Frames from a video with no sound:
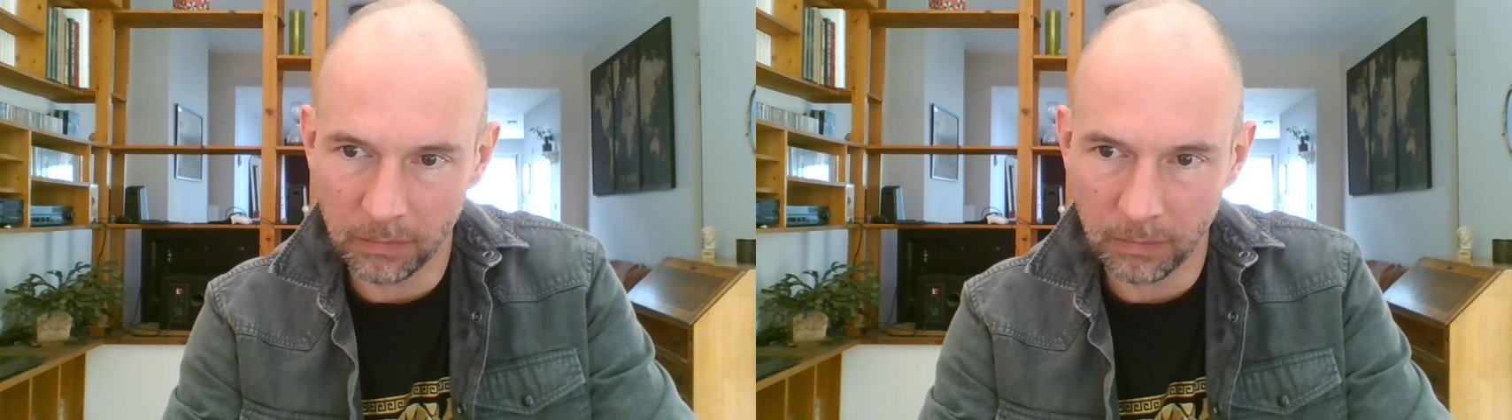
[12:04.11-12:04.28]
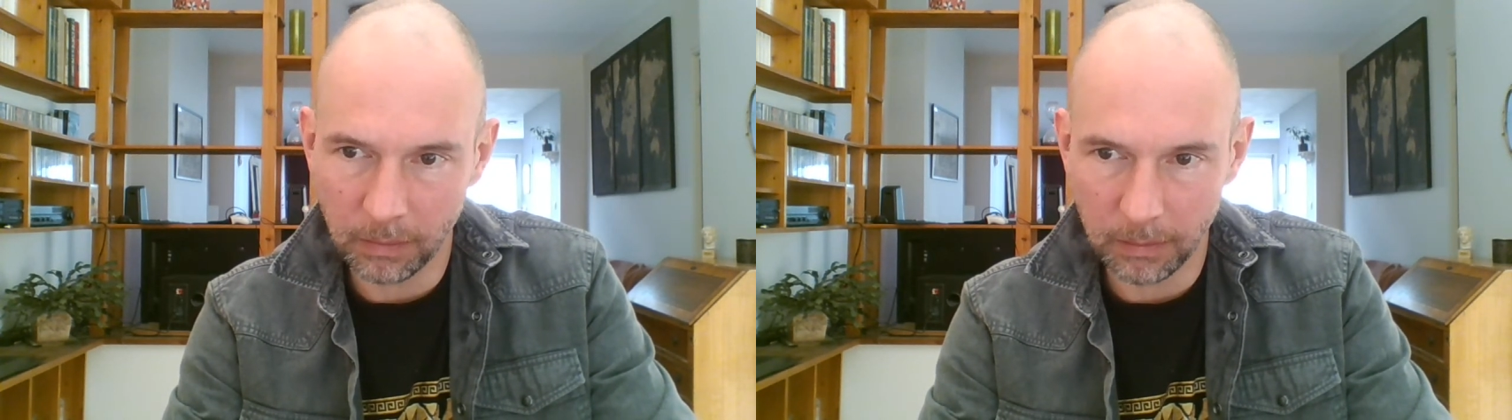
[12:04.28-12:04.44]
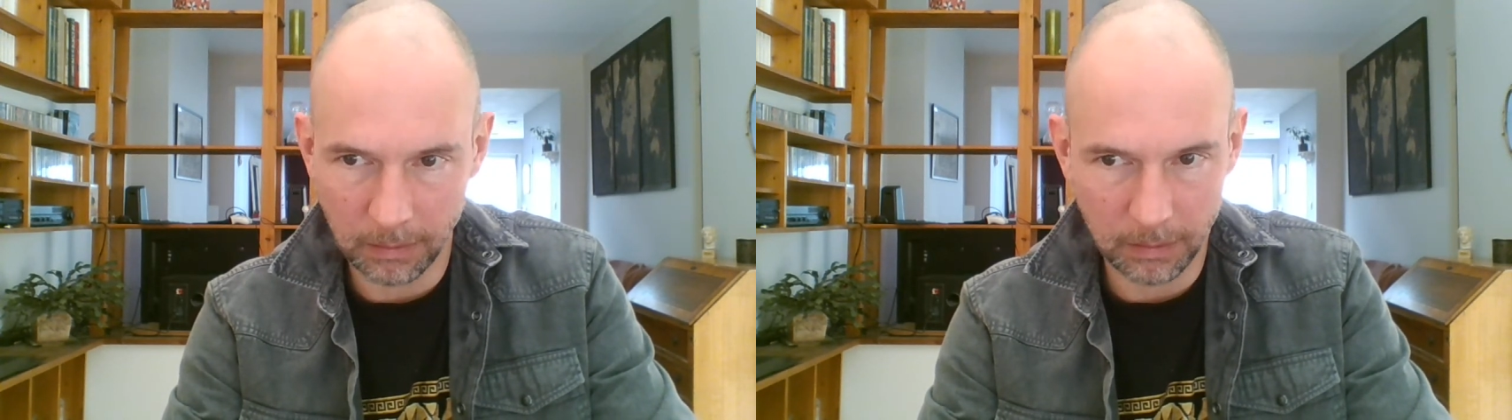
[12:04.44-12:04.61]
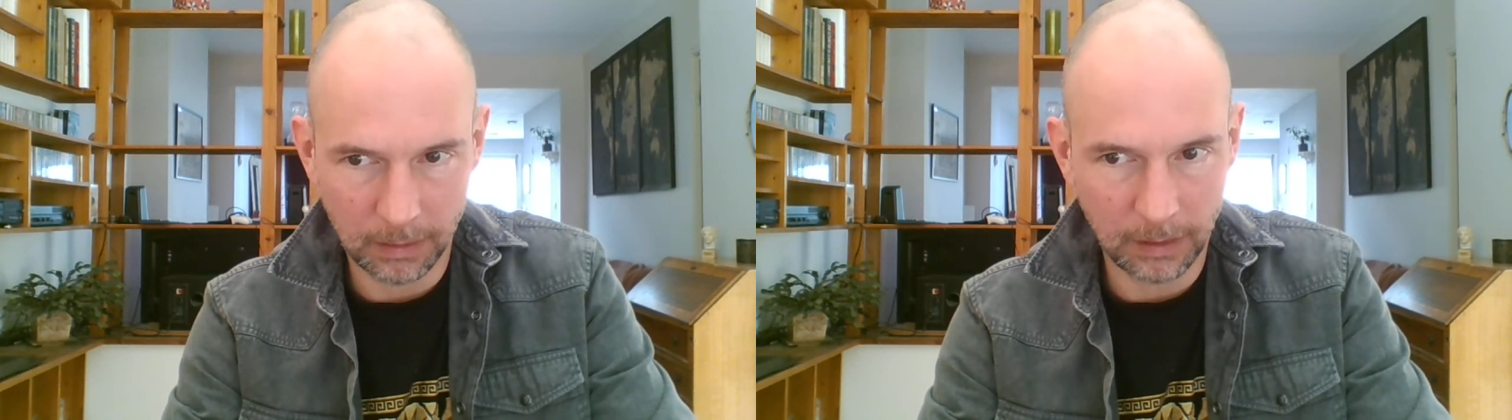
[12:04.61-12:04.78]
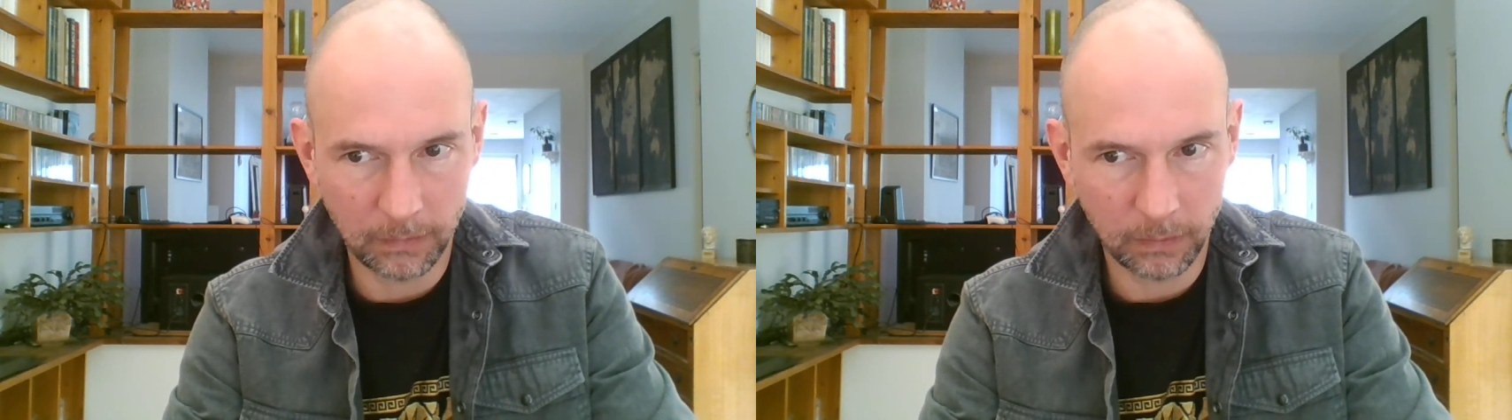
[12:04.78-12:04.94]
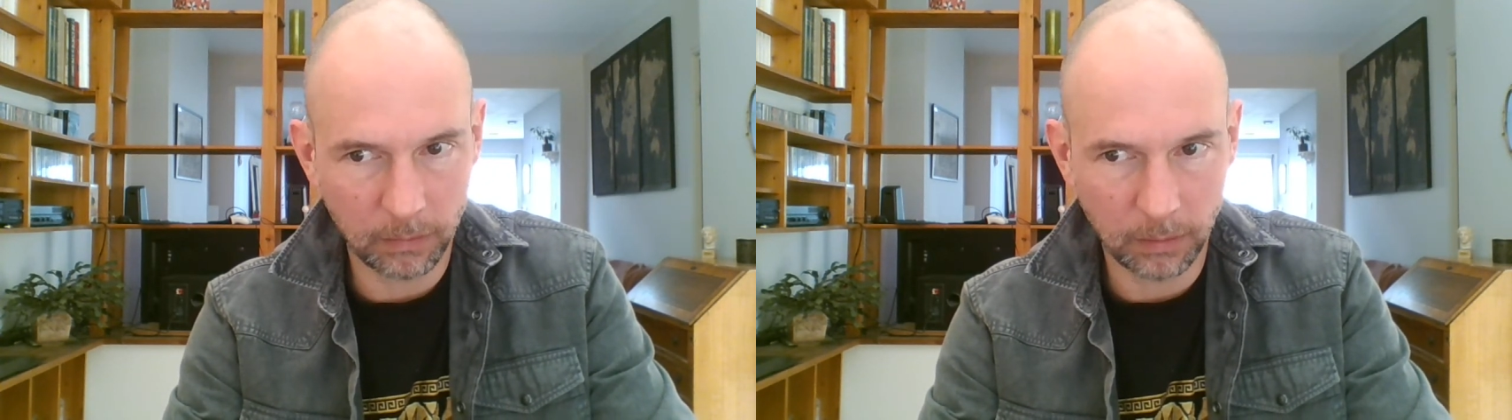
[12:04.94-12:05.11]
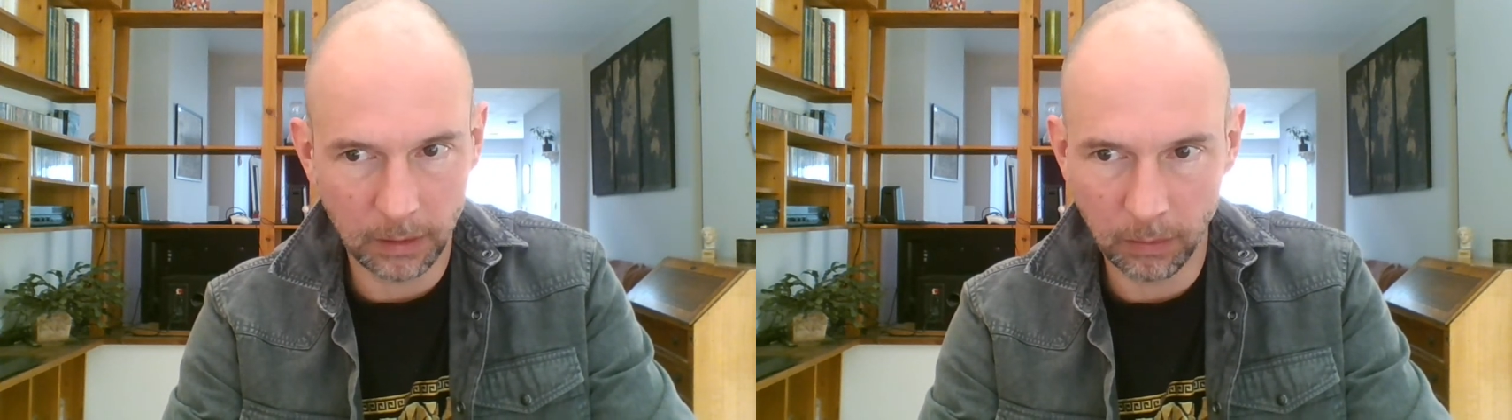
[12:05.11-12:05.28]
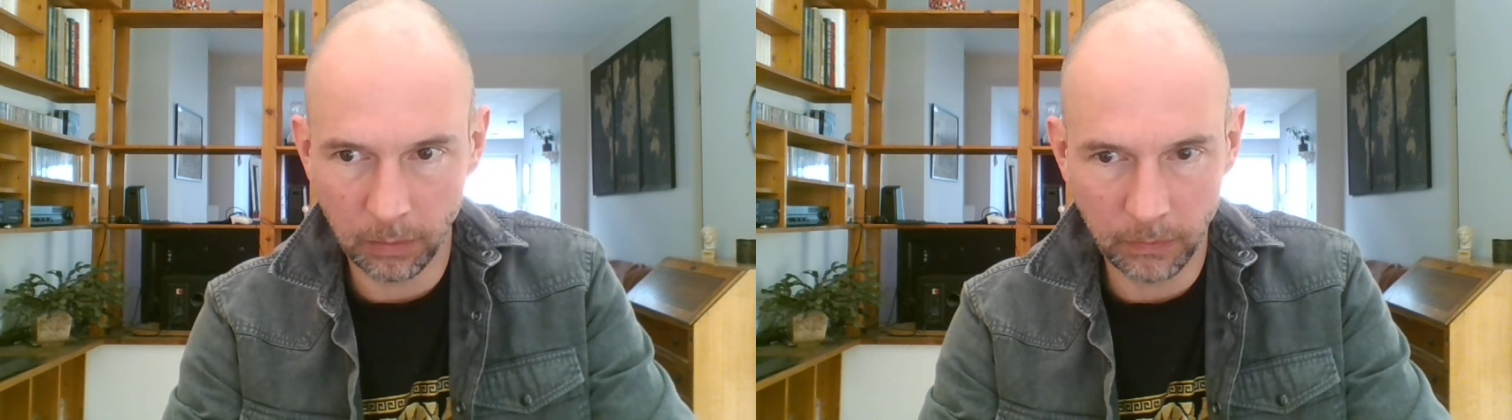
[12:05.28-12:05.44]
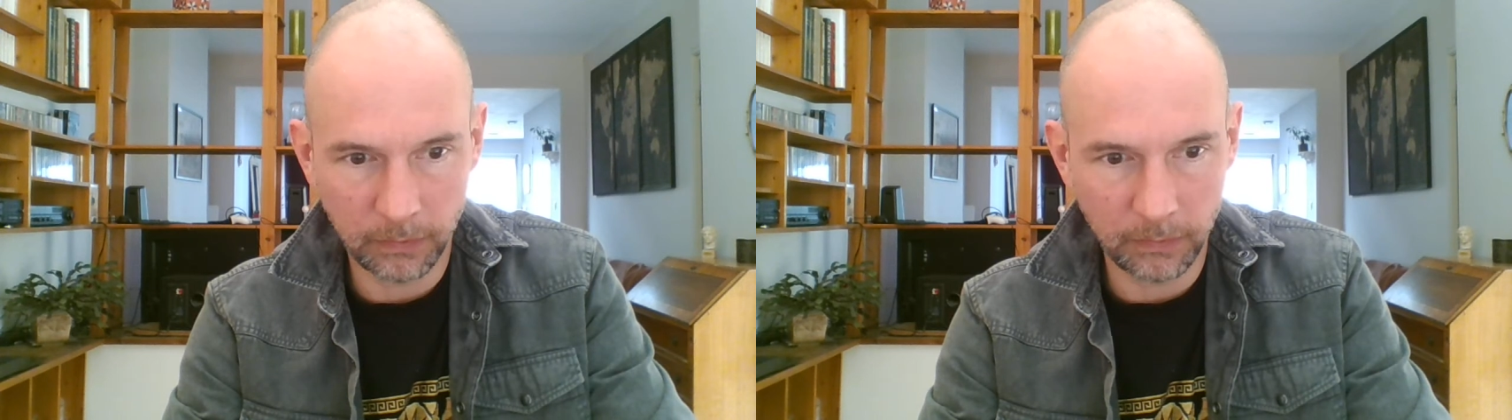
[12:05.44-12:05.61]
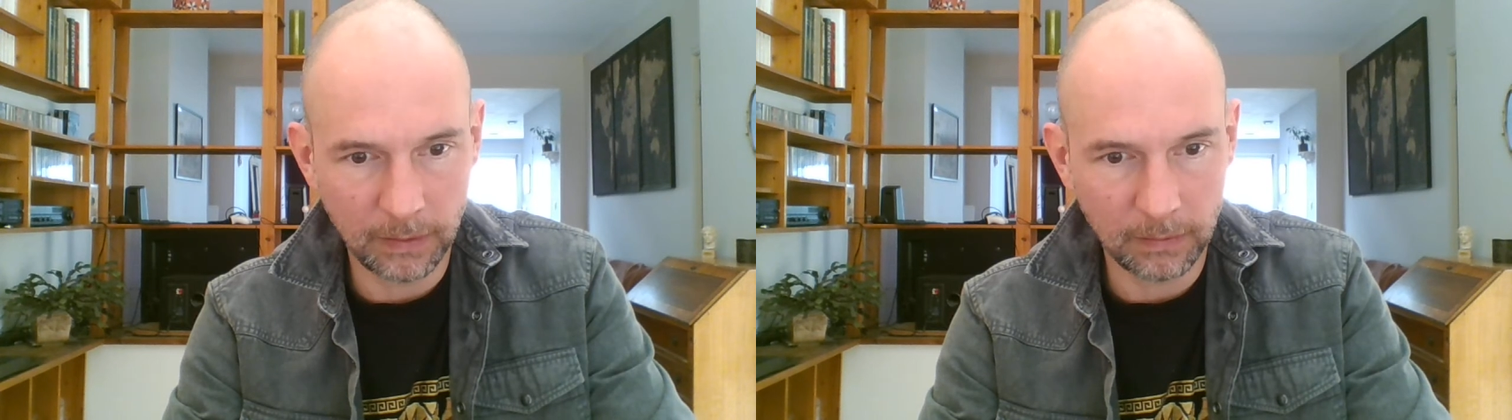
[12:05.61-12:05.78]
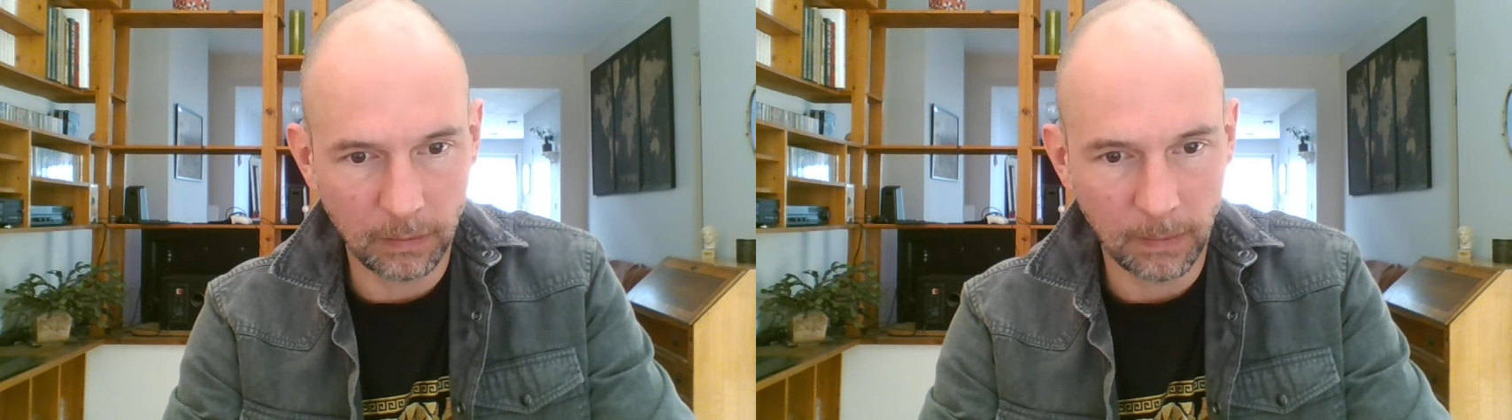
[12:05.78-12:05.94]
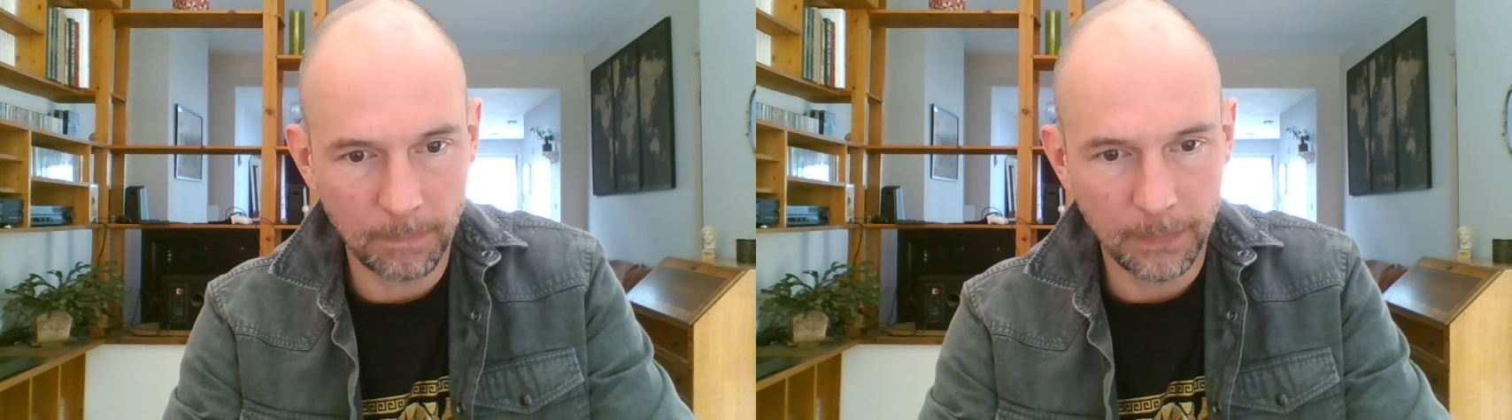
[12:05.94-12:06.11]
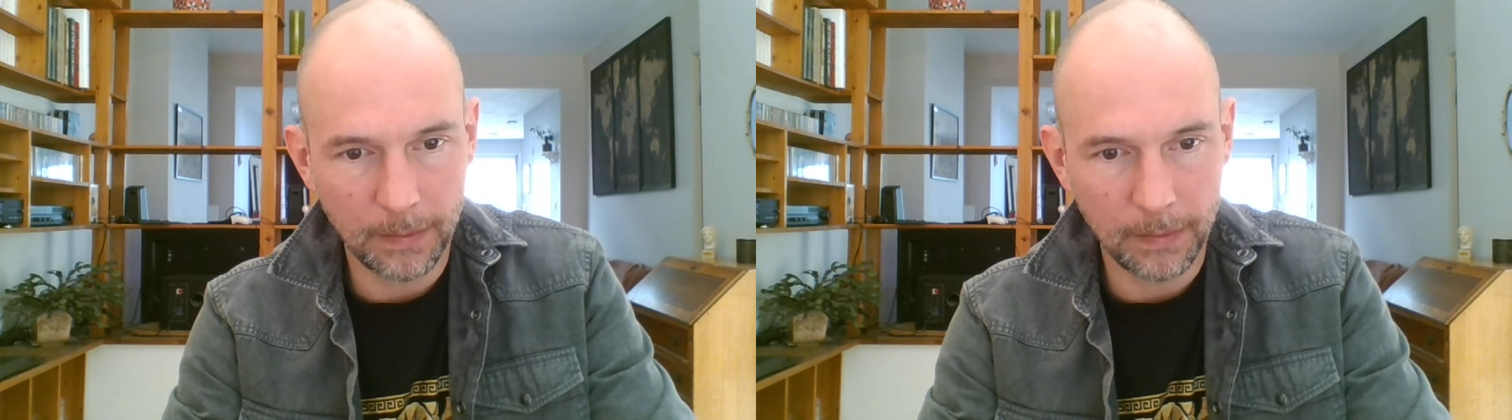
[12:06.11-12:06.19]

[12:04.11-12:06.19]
Donc Alexandre, héros, civilisateur.